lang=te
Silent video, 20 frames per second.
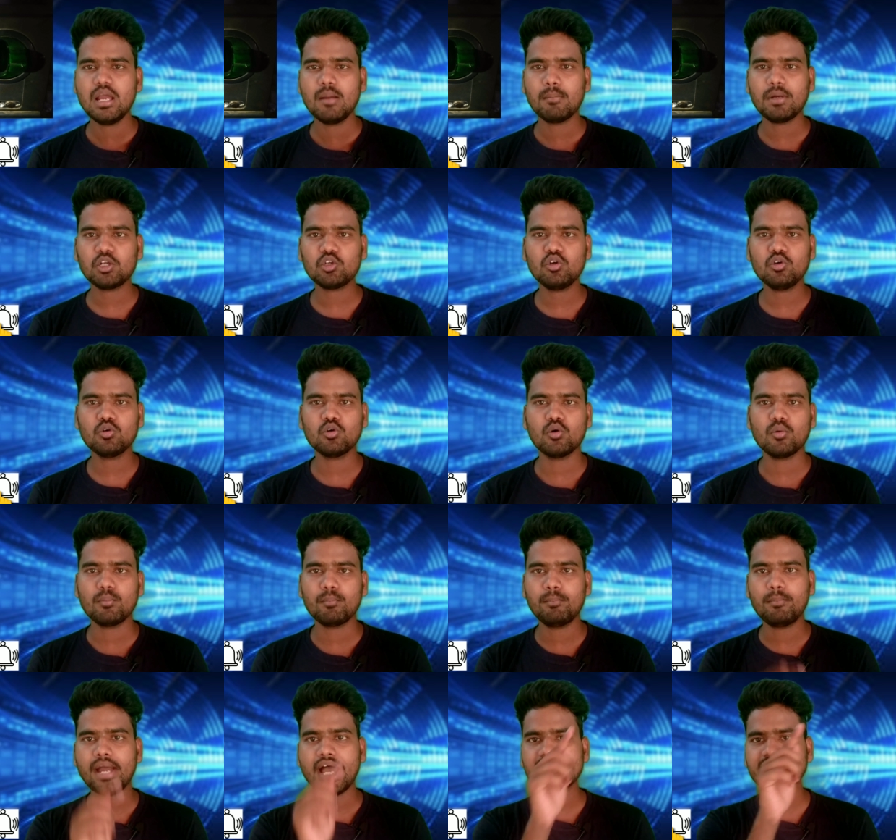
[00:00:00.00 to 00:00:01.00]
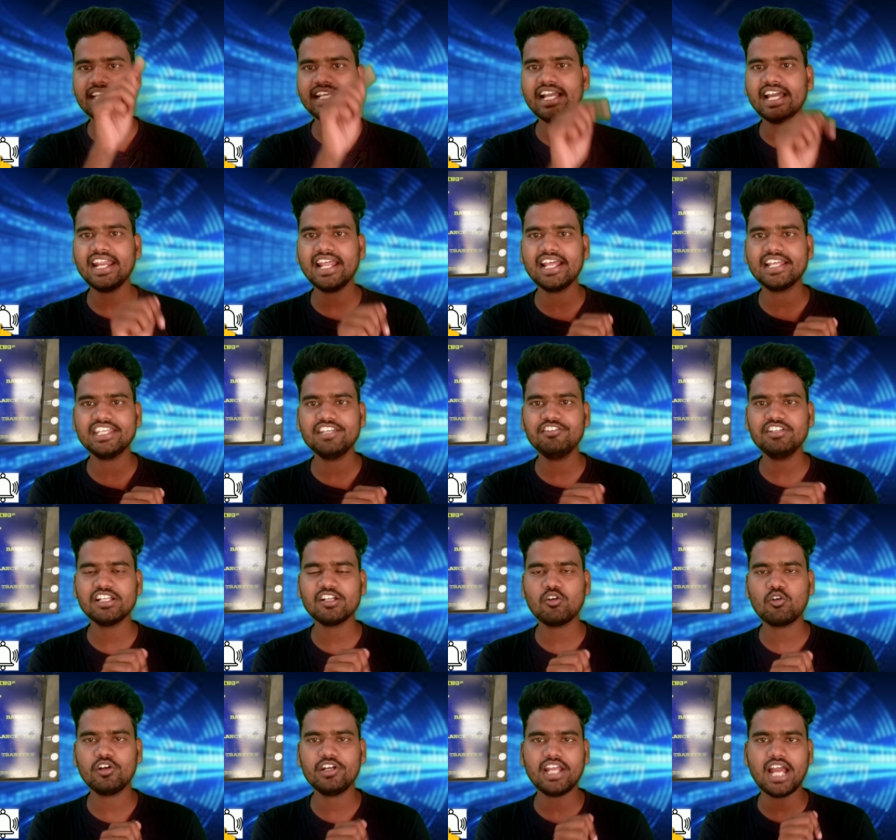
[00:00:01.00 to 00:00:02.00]
మనకు బ్యాంకింగ్ అనే ఈ
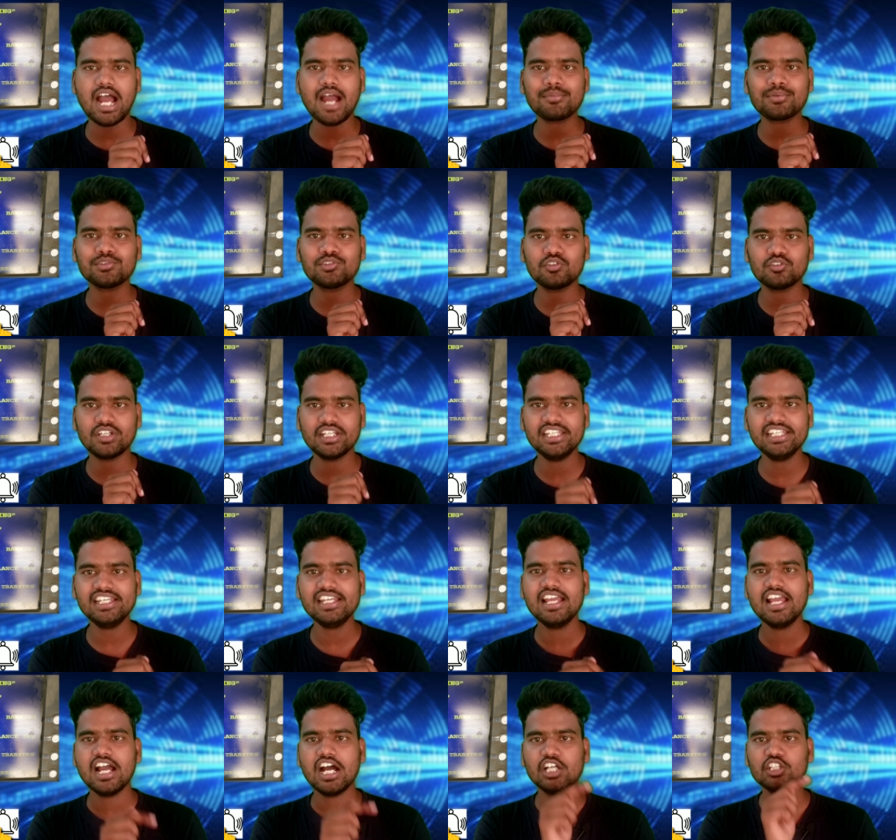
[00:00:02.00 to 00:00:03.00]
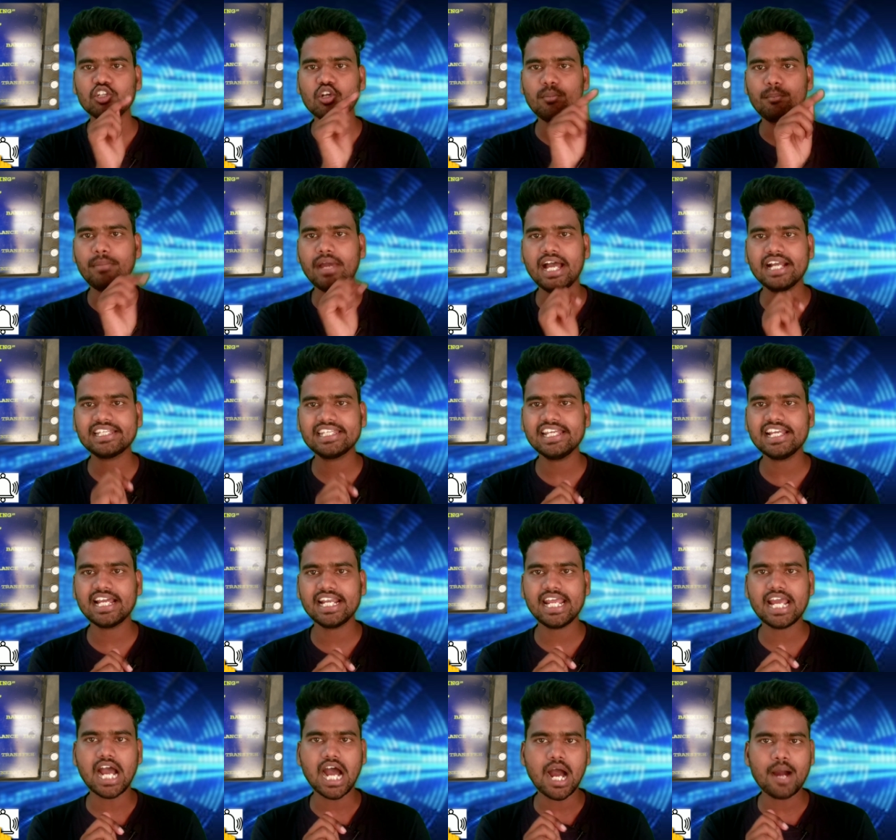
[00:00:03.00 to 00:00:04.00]
విధంగా కొన్ని ఆప్షన్స్ వస్తాయి అందులో బ్యాంకింగ్
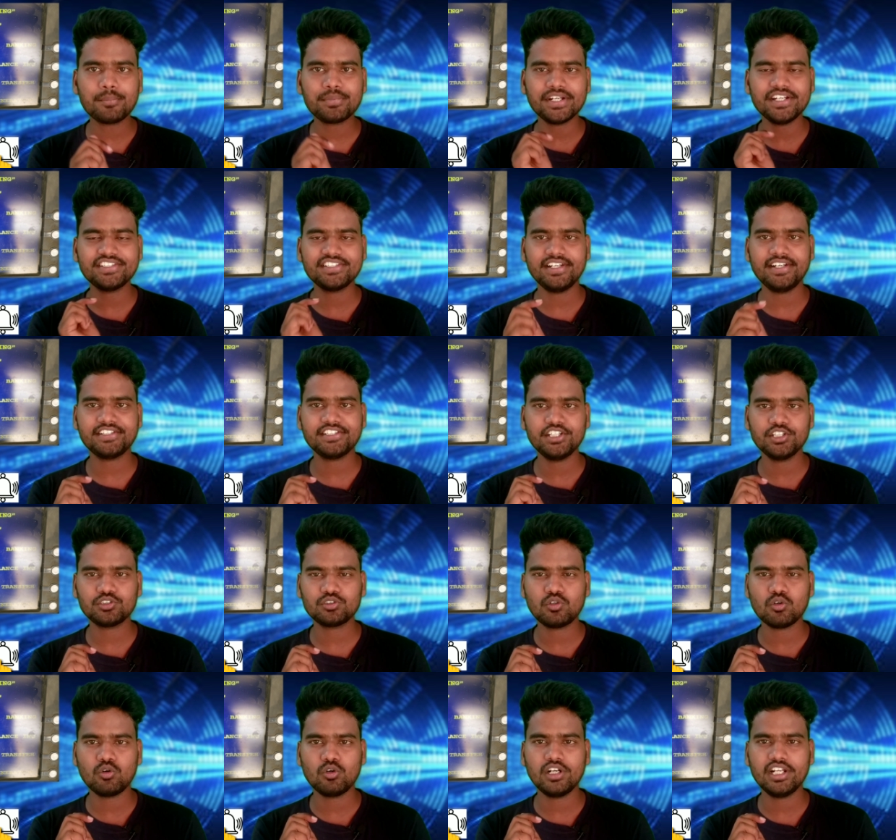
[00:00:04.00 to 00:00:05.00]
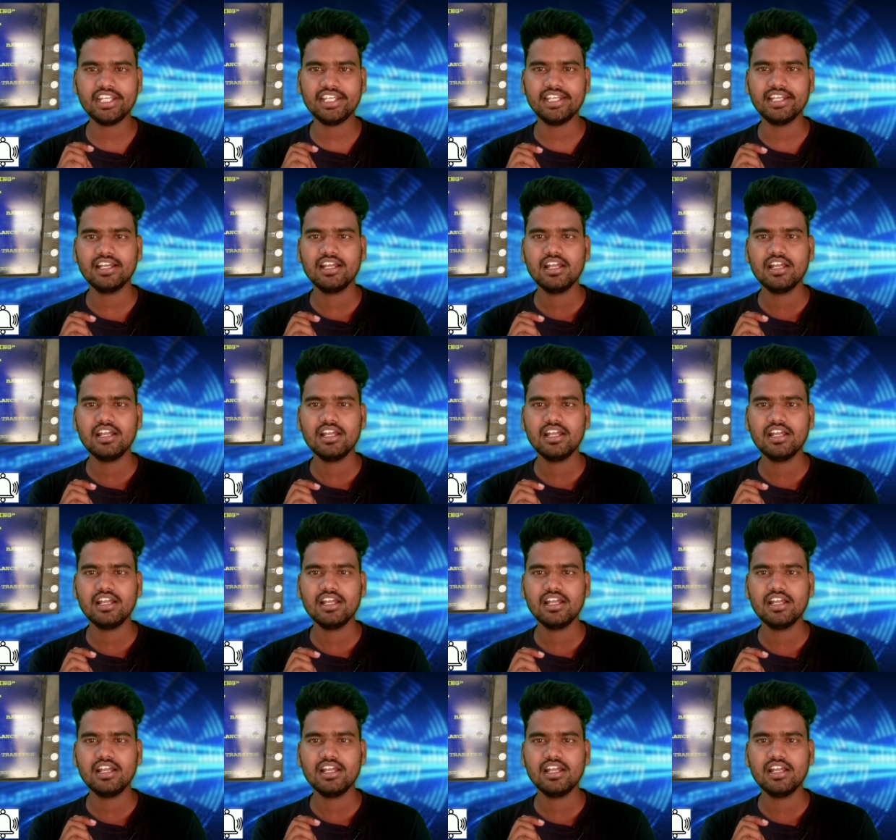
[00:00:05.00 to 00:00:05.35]
అనే ఆప్షన్ సెలెక్ట్ చేసుకోండి